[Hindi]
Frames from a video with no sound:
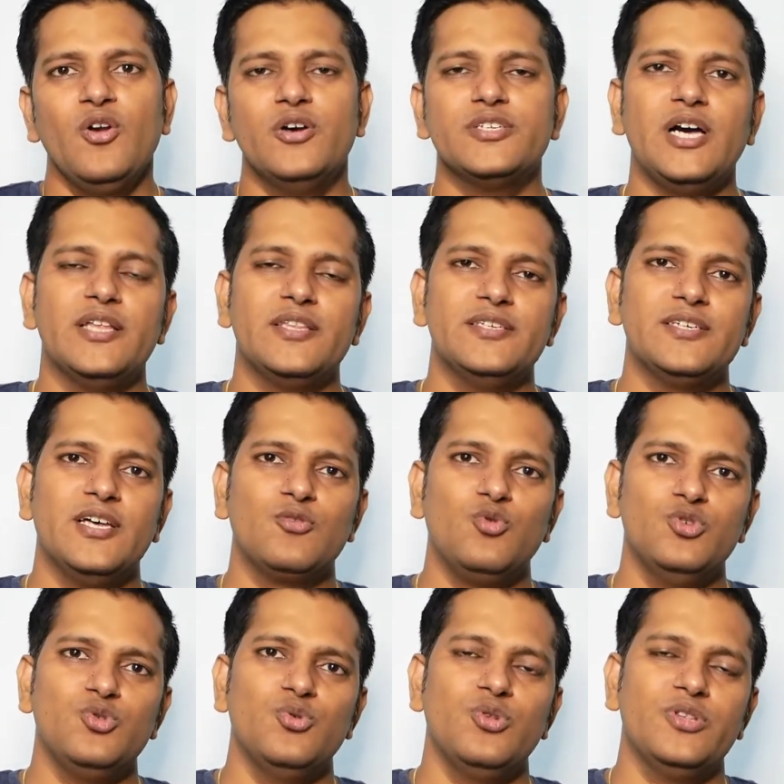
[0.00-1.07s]
साथ ही साथ
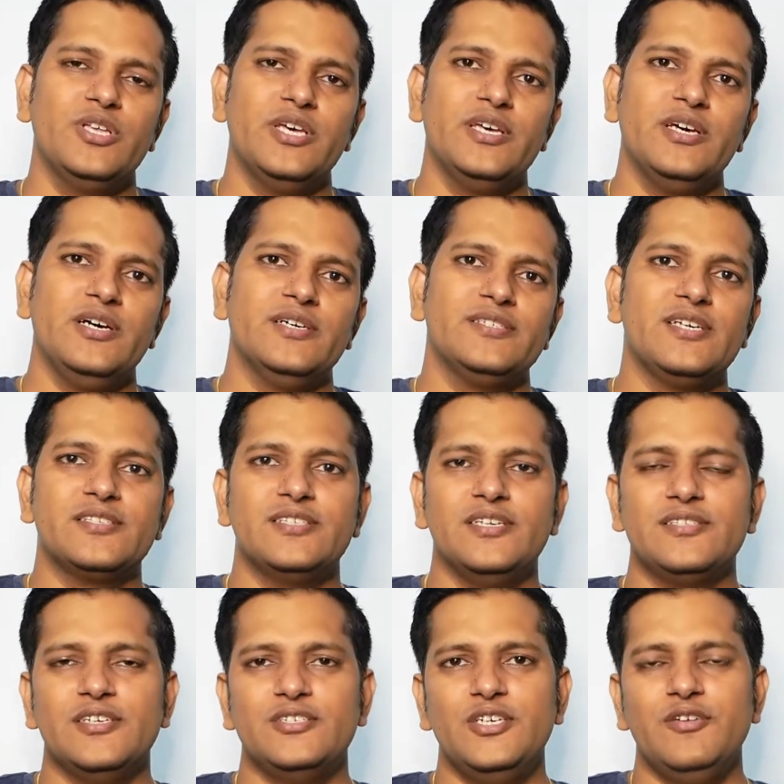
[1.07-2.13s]
कुछ उन्होंने
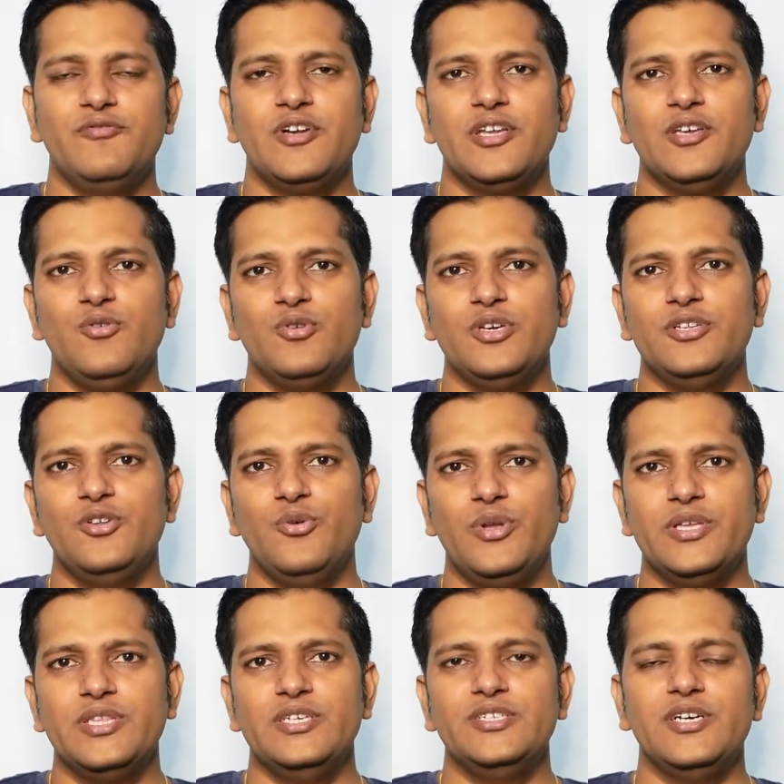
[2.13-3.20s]
सक्सेस uh, अचीव करी होगी
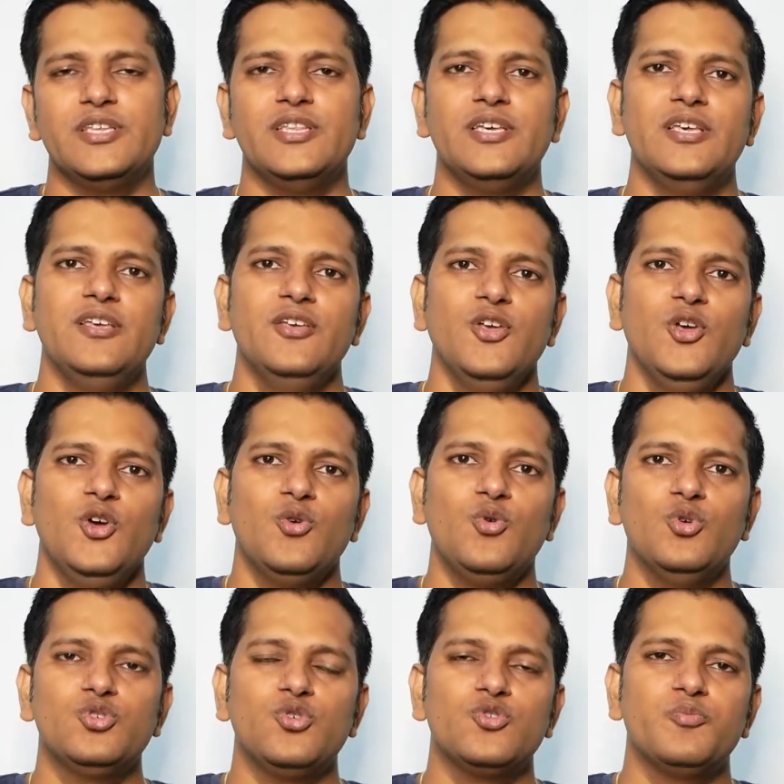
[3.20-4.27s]
ड्यूरिंग दी जर्नी
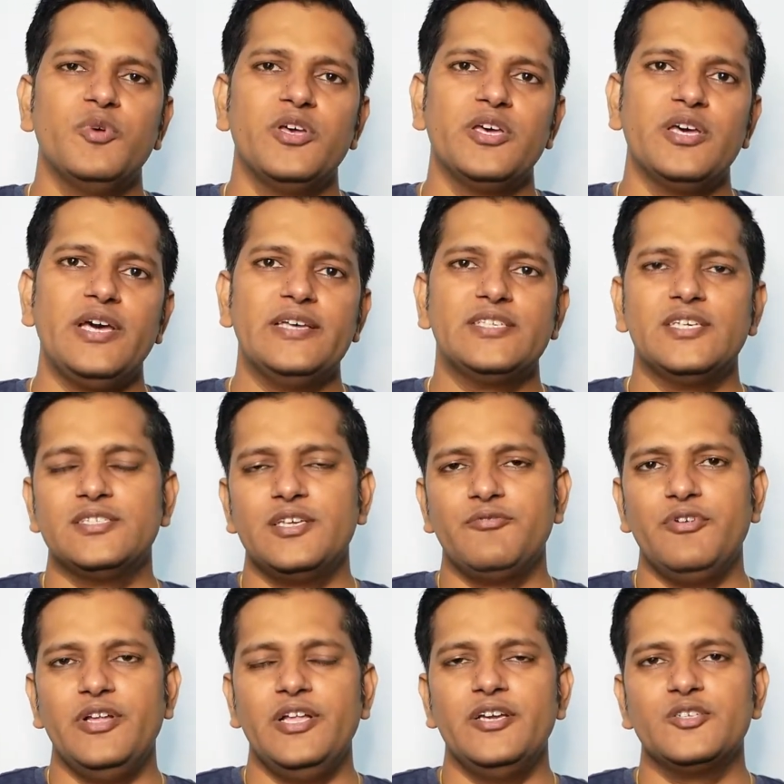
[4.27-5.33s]
कुछ उसमें ऐसे ऐसे
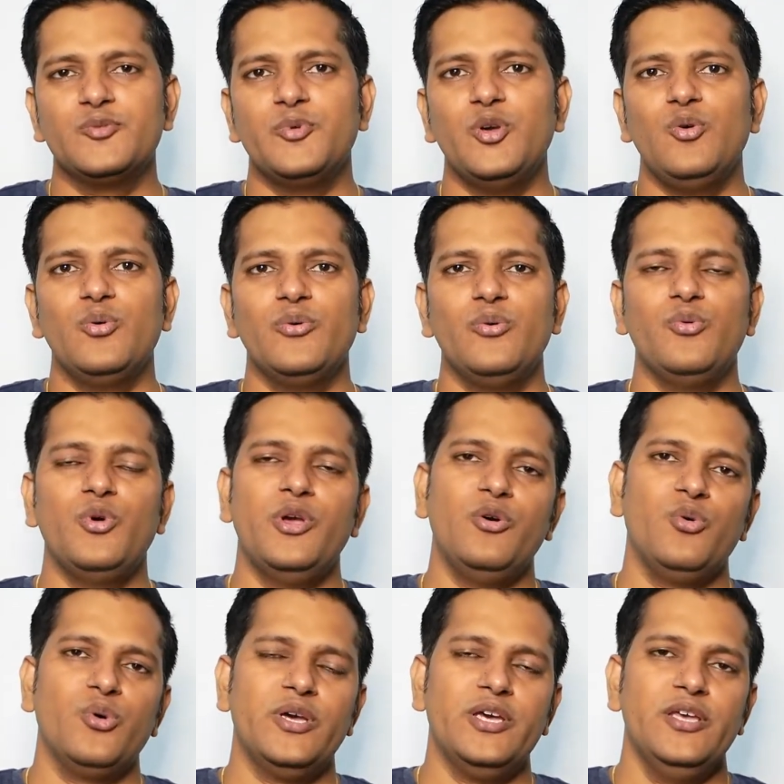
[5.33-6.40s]
फेलियर्स भी हुए
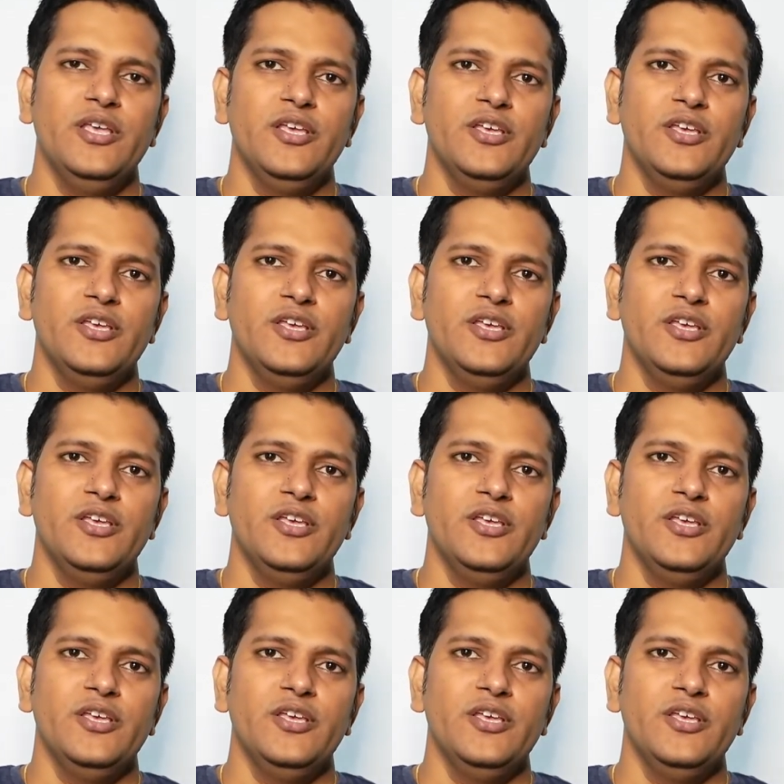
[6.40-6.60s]
होंगे